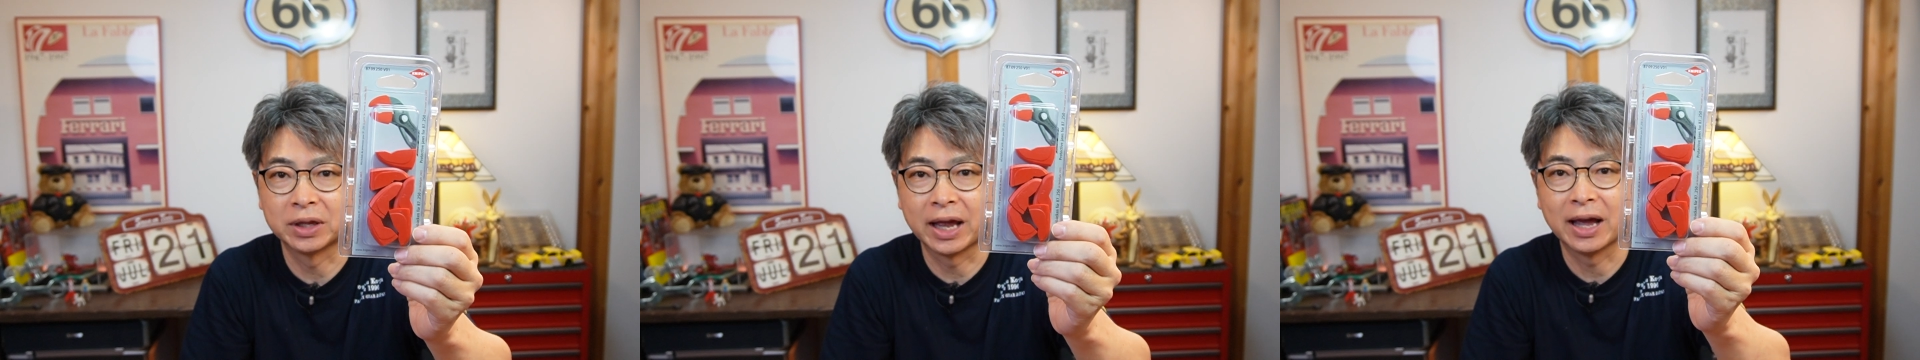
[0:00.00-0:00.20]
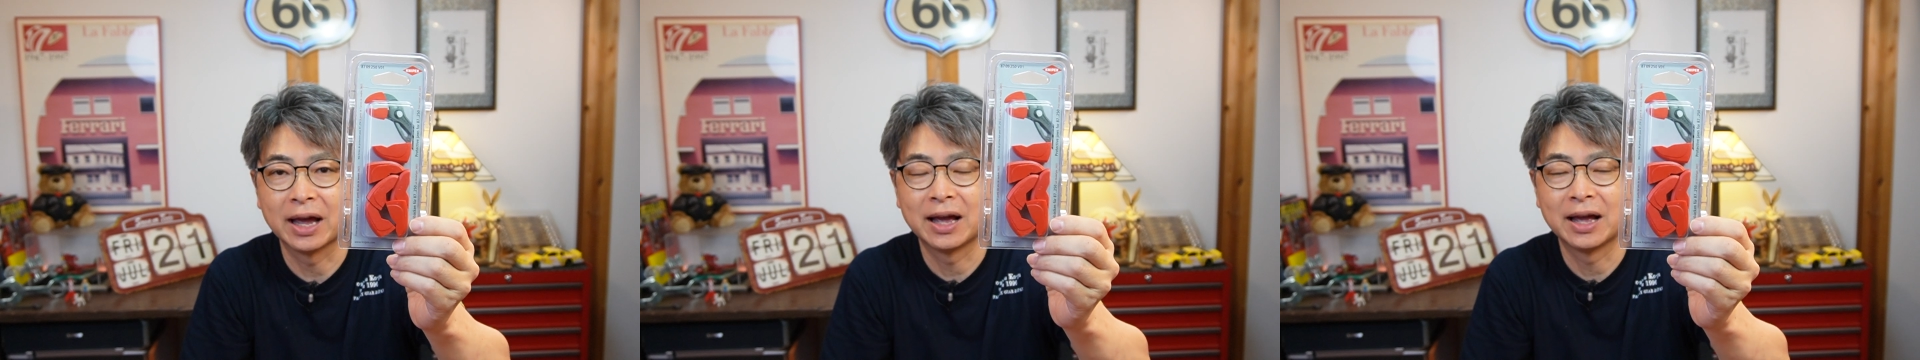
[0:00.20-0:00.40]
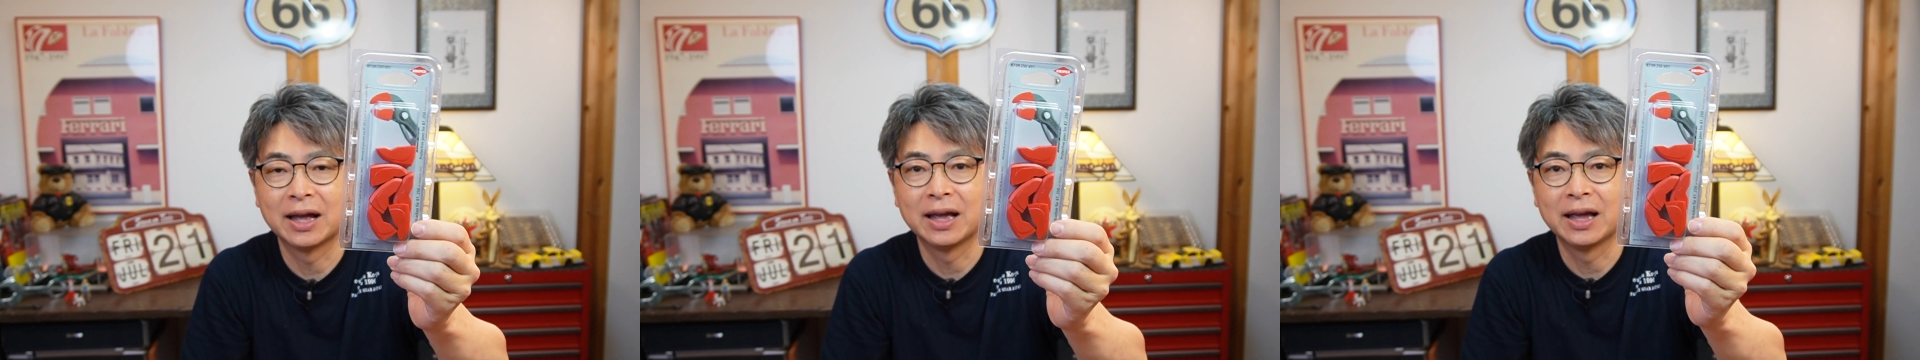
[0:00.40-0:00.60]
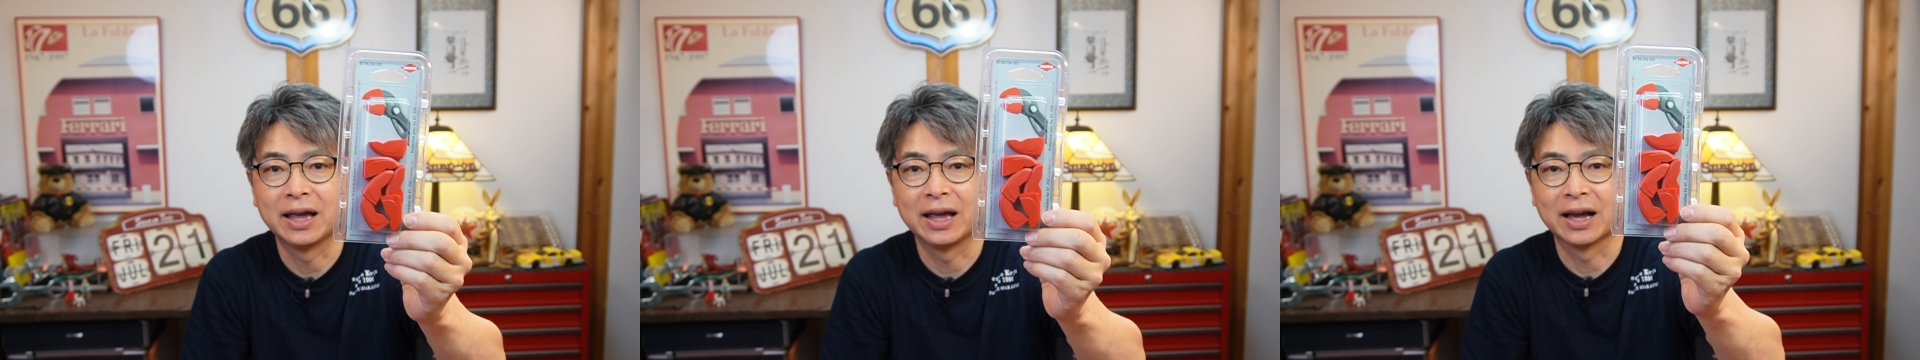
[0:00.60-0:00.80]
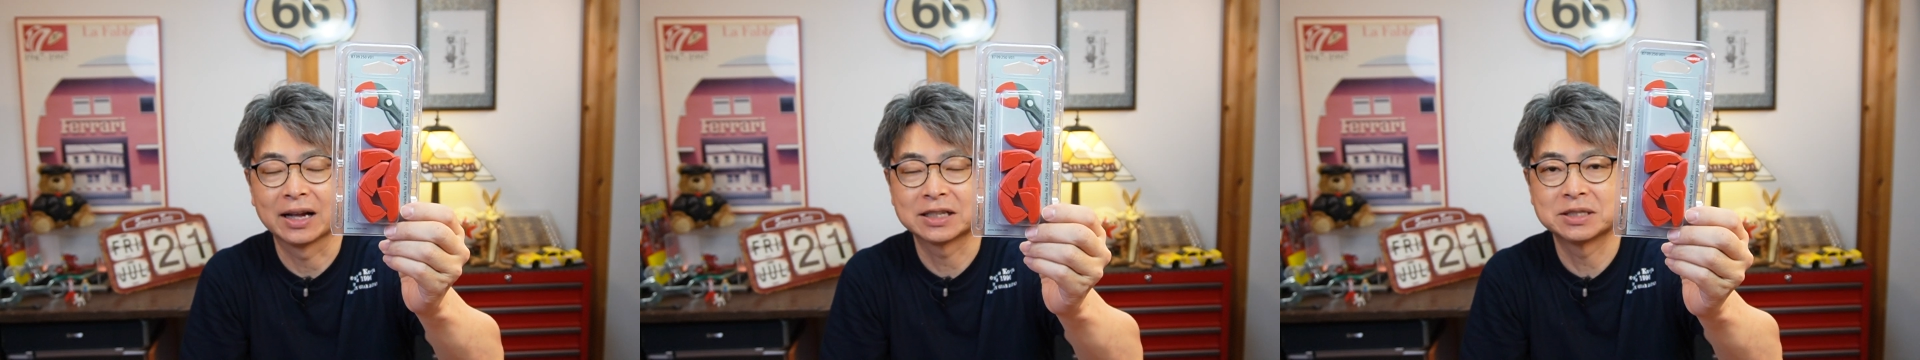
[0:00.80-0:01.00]
で、
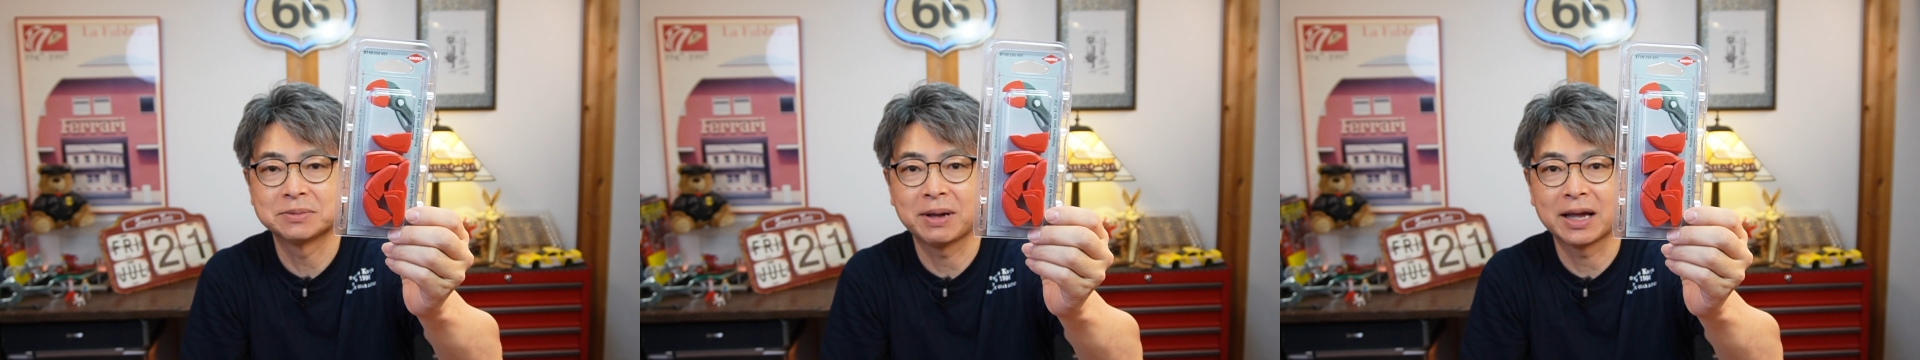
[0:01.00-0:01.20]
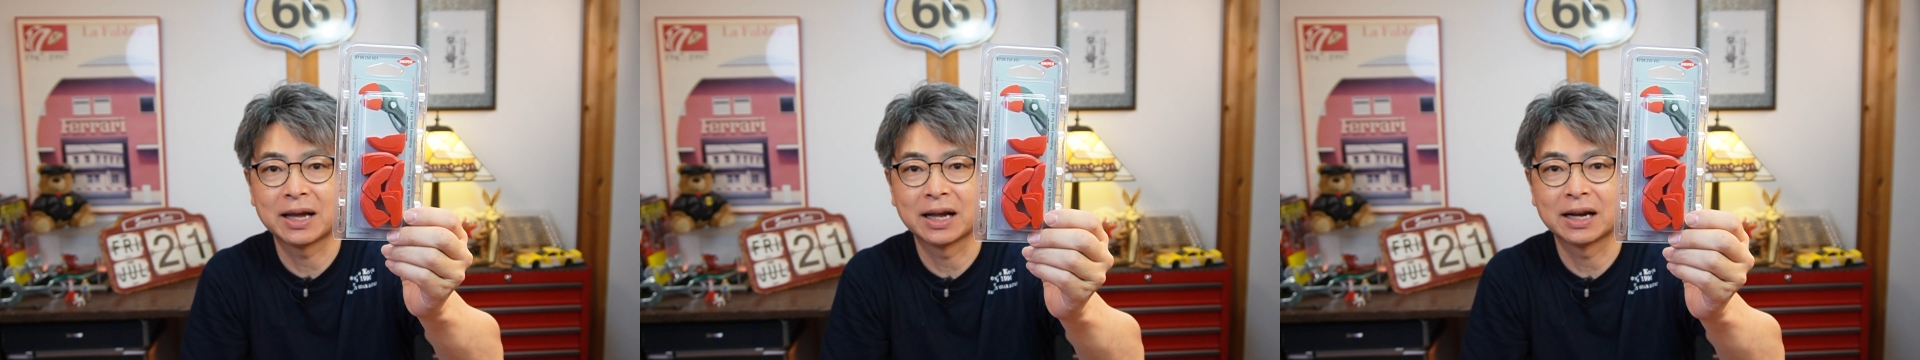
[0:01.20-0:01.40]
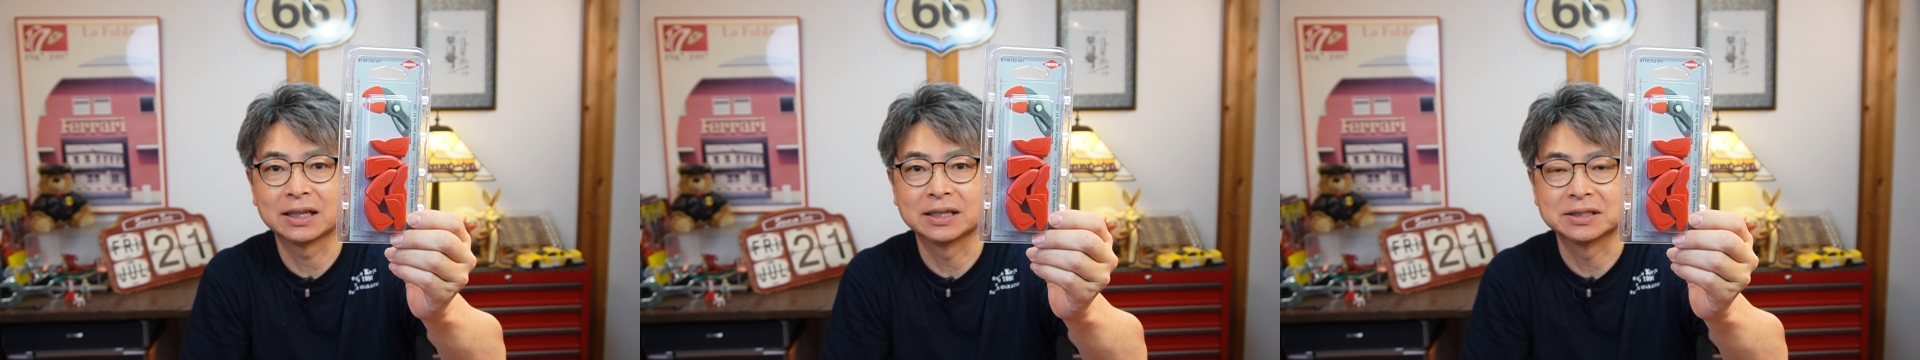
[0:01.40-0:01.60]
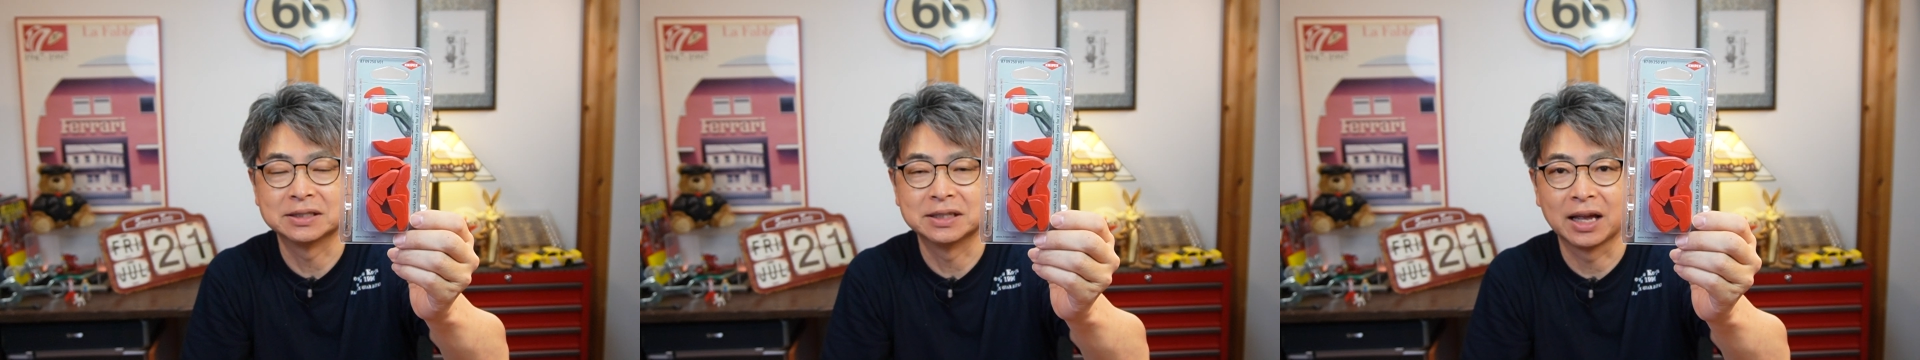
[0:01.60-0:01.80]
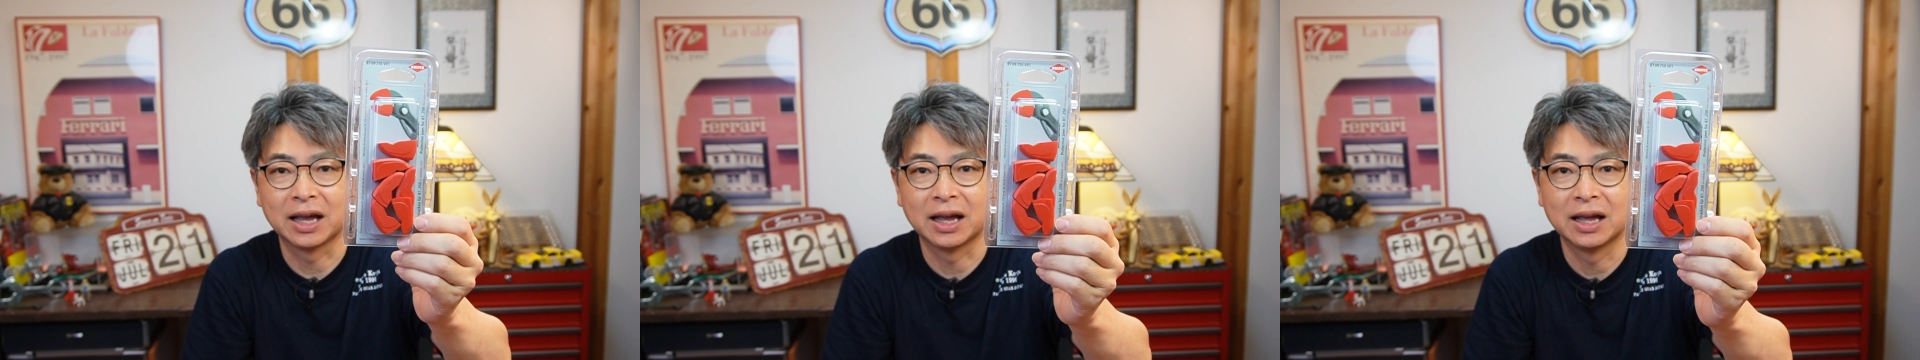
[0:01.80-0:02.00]
発売からで
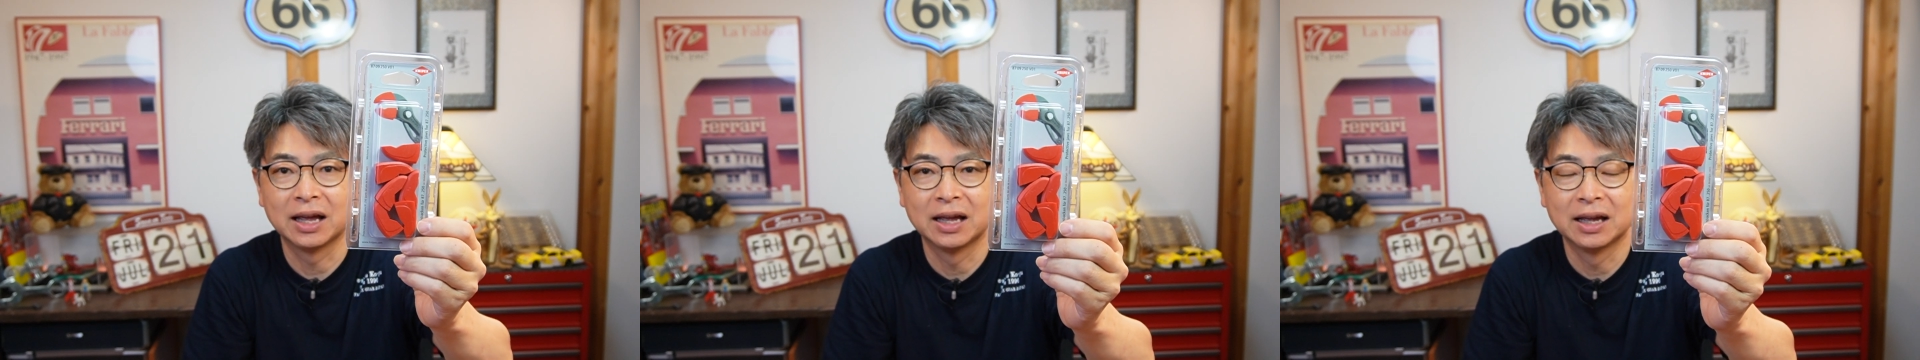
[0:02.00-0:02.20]
すね